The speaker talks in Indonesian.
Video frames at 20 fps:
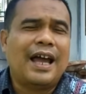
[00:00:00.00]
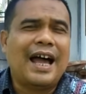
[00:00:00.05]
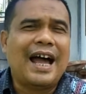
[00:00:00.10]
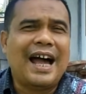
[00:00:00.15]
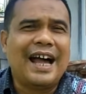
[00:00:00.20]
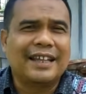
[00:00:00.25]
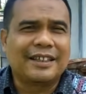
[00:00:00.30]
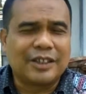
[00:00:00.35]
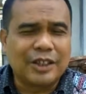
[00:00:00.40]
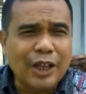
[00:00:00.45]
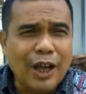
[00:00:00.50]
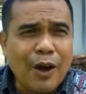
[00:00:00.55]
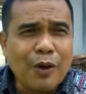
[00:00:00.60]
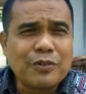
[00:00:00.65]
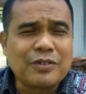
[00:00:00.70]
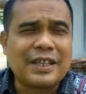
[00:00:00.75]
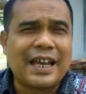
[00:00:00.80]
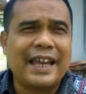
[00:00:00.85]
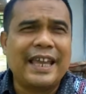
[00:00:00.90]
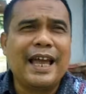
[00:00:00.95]
atau
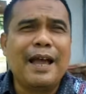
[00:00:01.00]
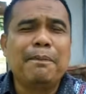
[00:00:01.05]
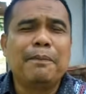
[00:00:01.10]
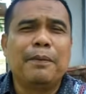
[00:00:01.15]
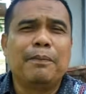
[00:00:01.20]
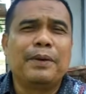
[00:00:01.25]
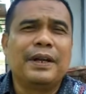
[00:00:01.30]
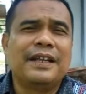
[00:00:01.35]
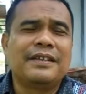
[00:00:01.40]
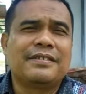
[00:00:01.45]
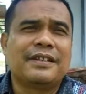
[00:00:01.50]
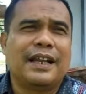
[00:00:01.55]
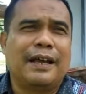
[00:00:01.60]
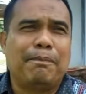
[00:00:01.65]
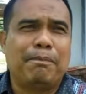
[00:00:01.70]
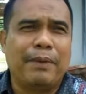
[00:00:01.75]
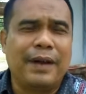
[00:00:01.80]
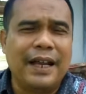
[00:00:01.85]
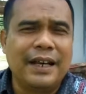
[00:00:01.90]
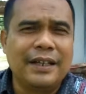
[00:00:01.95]
saya membeli
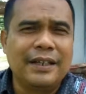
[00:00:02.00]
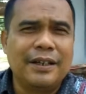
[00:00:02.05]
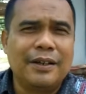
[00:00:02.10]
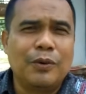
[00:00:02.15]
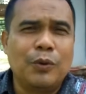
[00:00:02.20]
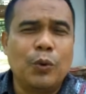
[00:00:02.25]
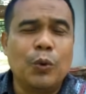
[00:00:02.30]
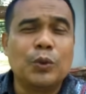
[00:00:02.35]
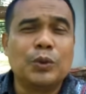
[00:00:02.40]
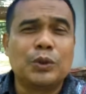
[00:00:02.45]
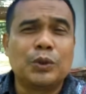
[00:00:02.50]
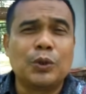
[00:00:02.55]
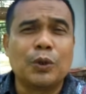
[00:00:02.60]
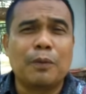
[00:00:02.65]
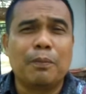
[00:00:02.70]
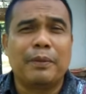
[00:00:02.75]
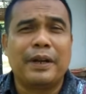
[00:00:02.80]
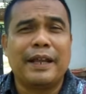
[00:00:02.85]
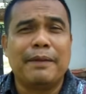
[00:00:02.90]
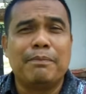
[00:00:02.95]
senapan
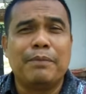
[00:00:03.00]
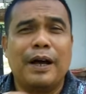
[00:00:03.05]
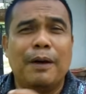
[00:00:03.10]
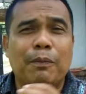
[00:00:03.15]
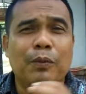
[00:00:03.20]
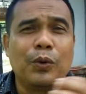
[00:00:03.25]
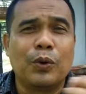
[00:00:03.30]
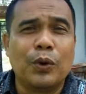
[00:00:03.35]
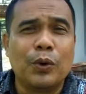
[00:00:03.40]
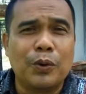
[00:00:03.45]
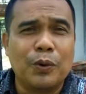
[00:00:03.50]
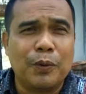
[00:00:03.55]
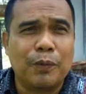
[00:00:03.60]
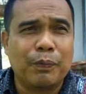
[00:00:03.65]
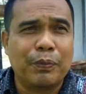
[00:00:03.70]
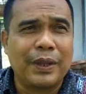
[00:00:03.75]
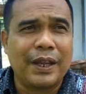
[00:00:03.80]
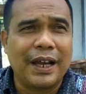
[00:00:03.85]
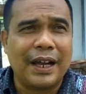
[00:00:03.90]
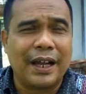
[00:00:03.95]
untuk menembak burung
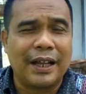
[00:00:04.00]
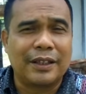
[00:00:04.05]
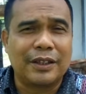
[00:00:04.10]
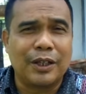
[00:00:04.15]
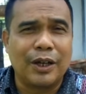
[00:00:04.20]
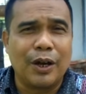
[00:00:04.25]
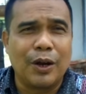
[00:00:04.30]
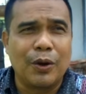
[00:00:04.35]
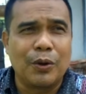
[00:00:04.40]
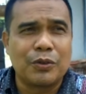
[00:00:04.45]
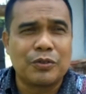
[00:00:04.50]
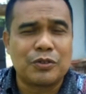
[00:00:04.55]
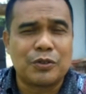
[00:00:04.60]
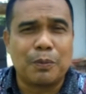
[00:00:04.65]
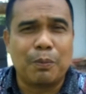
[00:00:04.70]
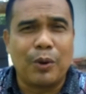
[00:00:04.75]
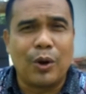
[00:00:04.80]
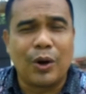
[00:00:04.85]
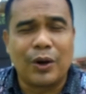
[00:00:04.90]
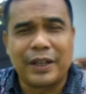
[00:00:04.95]
atau
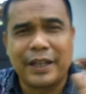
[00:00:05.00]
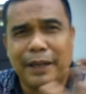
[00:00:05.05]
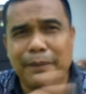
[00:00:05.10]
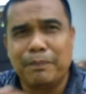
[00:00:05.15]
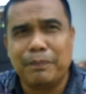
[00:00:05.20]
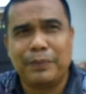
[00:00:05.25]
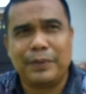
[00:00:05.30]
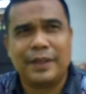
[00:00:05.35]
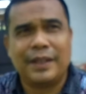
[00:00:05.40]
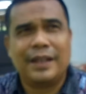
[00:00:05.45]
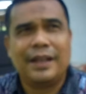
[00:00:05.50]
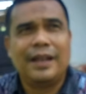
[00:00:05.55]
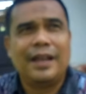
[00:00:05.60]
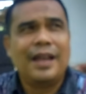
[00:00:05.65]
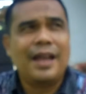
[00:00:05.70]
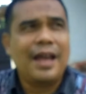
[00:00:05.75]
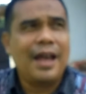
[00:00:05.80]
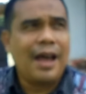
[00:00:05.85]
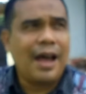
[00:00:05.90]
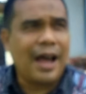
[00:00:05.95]
small game.
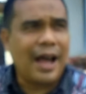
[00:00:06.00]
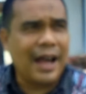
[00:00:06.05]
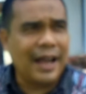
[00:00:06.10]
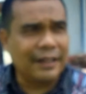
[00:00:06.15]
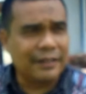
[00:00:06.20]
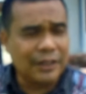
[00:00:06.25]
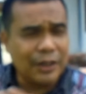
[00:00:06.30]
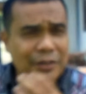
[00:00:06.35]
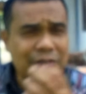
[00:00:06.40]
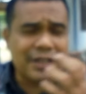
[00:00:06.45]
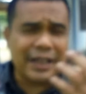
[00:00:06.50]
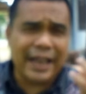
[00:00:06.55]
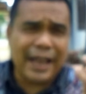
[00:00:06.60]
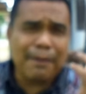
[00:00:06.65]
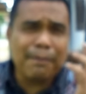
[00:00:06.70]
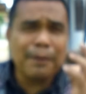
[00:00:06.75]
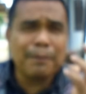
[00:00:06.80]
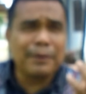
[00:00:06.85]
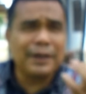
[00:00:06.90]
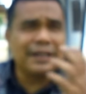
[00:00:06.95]
Atau
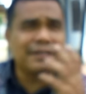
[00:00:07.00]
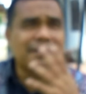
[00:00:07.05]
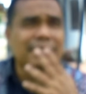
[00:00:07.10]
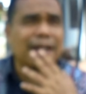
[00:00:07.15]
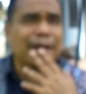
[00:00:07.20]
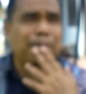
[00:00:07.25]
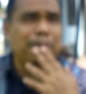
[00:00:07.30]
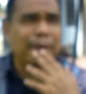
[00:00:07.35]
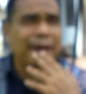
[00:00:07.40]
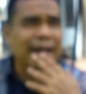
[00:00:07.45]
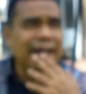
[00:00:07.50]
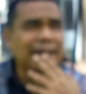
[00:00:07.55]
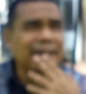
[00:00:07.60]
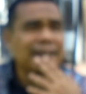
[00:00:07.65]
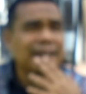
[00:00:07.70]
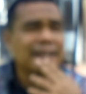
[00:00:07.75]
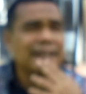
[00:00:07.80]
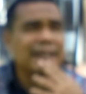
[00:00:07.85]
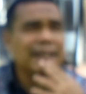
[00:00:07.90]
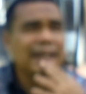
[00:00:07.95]
saya membeli senapan
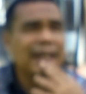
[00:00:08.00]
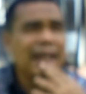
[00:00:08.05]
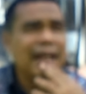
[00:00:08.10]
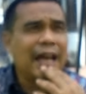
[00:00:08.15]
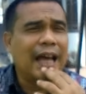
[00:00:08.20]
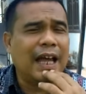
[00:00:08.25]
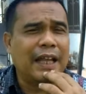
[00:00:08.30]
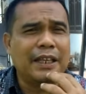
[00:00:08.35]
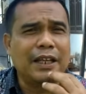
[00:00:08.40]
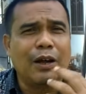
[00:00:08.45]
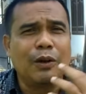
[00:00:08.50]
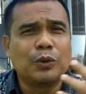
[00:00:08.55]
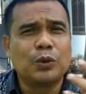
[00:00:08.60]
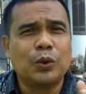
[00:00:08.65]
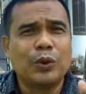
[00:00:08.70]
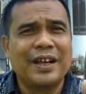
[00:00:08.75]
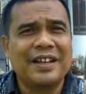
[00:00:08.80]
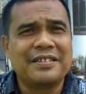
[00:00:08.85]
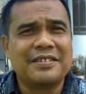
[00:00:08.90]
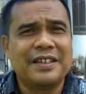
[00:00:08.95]
hanya
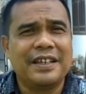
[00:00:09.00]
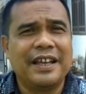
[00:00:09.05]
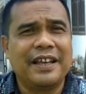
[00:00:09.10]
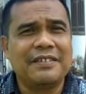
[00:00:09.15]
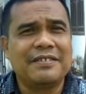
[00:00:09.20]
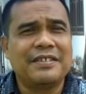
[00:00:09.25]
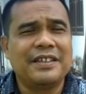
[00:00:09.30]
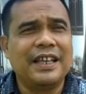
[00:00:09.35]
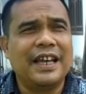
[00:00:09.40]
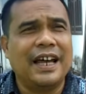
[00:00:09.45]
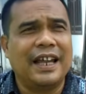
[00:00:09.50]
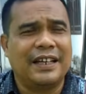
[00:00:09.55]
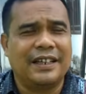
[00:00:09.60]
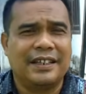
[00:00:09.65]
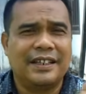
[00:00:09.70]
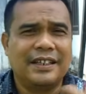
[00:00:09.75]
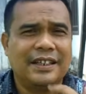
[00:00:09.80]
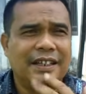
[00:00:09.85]
untuk gengsi-gengsian.